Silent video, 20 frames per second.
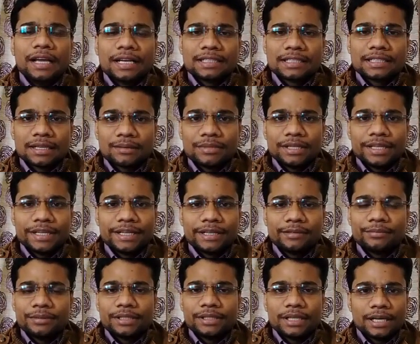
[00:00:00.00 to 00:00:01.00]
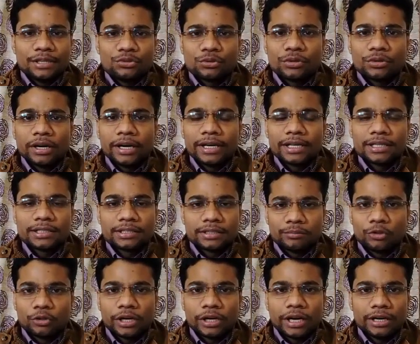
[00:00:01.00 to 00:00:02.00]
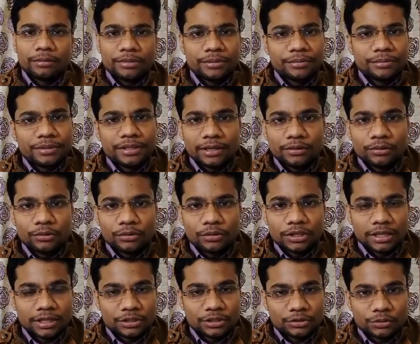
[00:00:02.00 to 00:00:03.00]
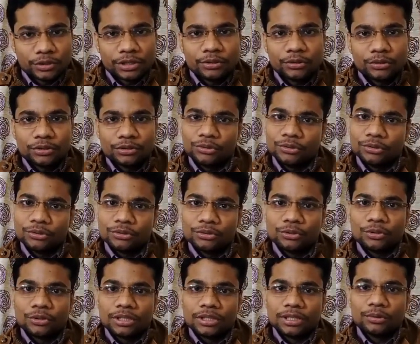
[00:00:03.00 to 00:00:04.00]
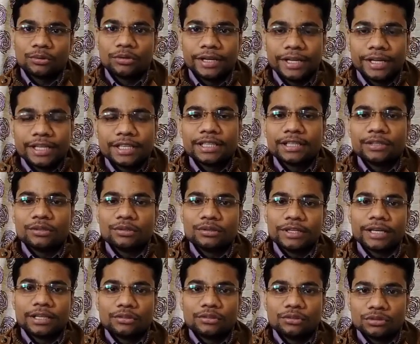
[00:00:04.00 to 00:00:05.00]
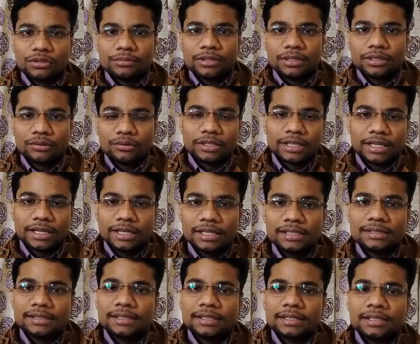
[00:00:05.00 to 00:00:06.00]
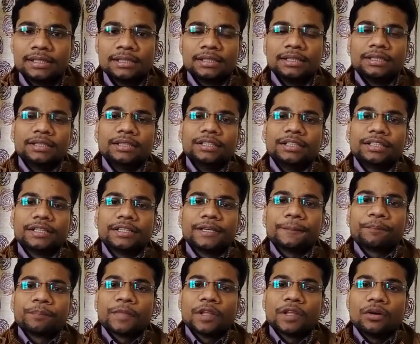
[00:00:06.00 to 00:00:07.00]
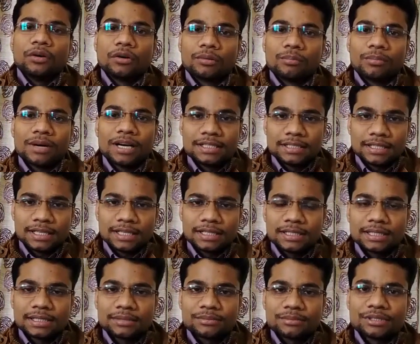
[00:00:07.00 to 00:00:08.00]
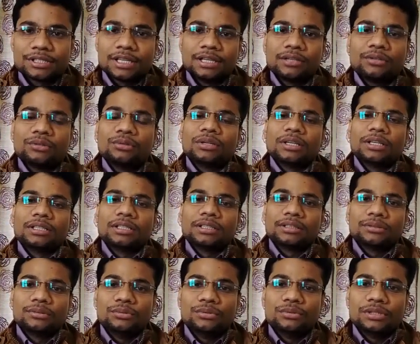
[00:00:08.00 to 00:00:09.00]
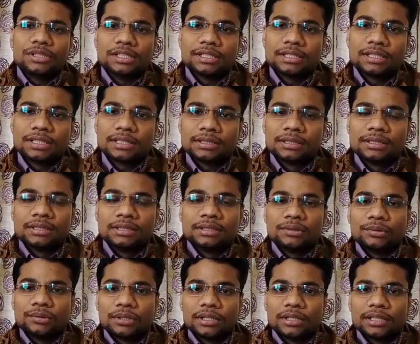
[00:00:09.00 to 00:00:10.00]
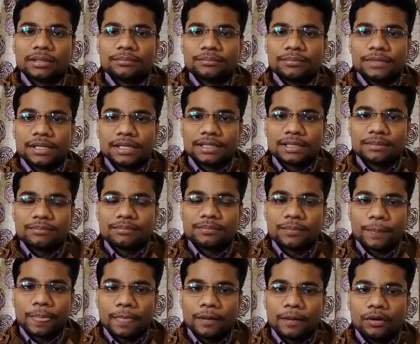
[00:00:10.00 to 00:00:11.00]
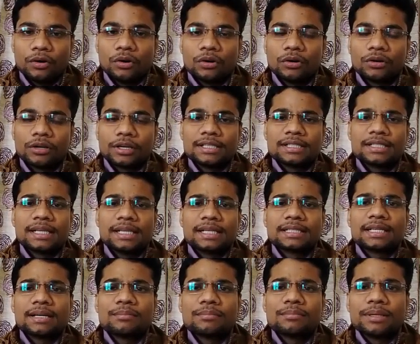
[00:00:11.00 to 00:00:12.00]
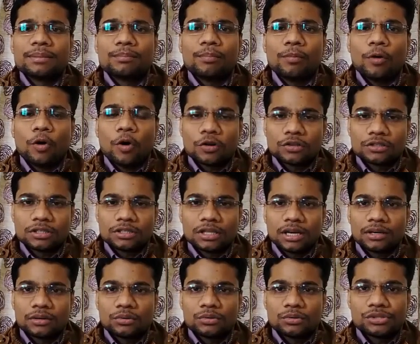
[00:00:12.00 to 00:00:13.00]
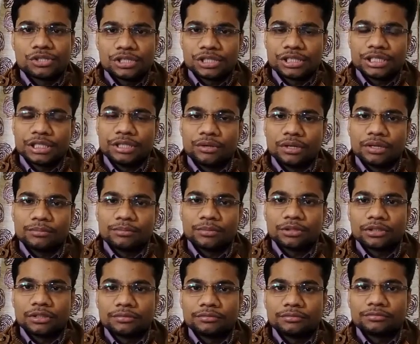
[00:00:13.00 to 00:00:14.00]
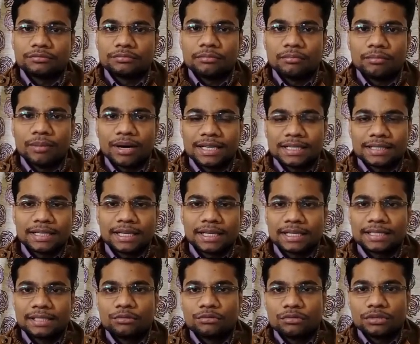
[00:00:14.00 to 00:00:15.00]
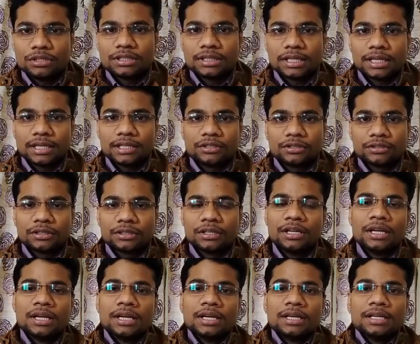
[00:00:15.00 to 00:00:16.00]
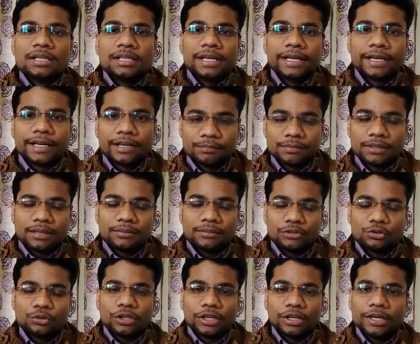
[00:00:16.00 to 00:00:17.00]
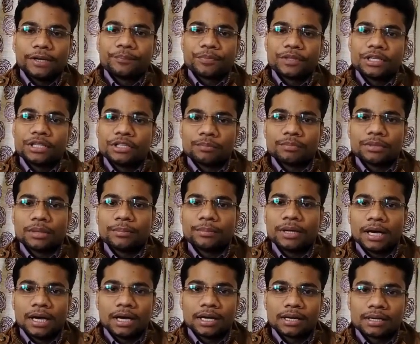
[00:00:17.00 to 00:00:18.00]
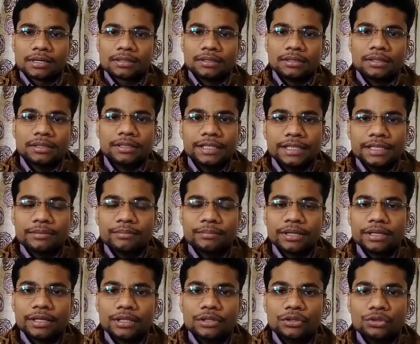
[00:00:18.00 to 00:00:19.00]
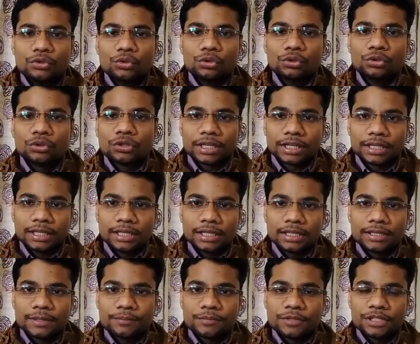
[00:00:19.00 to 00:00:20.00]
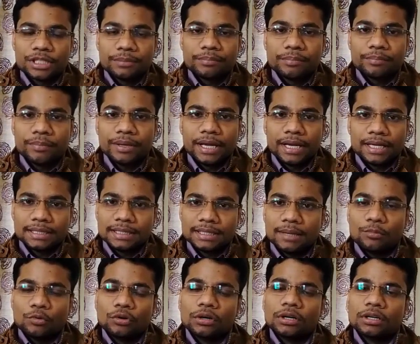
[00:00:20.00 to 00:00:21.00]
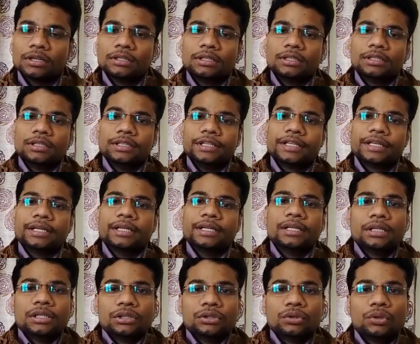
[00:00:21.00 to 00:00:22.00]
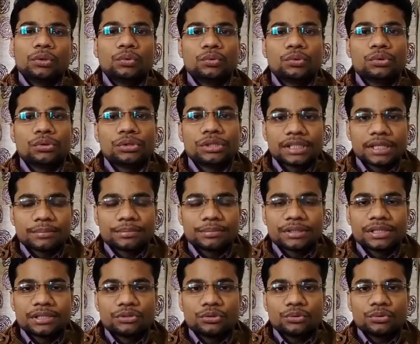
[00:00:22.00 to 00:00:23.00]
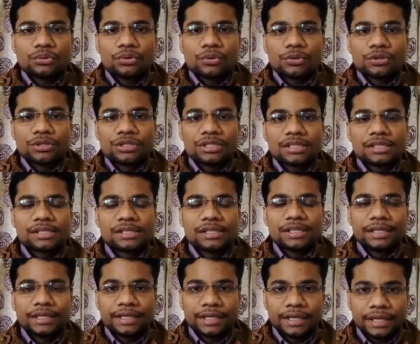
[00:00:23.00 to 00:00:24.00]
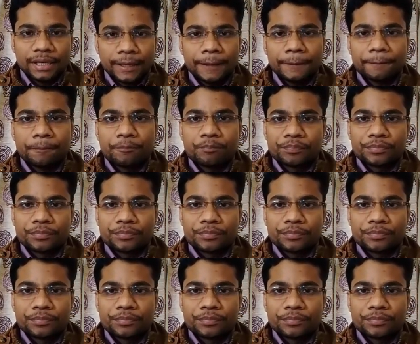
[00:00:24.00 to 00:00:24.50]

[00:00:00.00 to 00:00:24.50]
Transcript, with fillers: एग्जाम डेट भी आ चुका है सब लोग एडमिट भी डाउनलोड कर चुके हो और दो जो लोग डाउनलोड नहीं किए हो एक दो दिन में डाउनलोड कर लीजिए ठीक है और बाईस तारीख से एग्जाम स्टार्ट हो रहा है उनतीस तक हो रहा है एग्जाम और इस एग्ज़ाम में बहुत सारा क्वेश्चन सेट होगा मतलब 22 तारीख से 29 तारीख तक एक हफ्ता जो है इस हफ्ता में हर दिन में दो दो करके शिफ्ट में एग्ज़ाम होगा ठीक है तो उस हिसाब से जो क्वेश्चन सेट है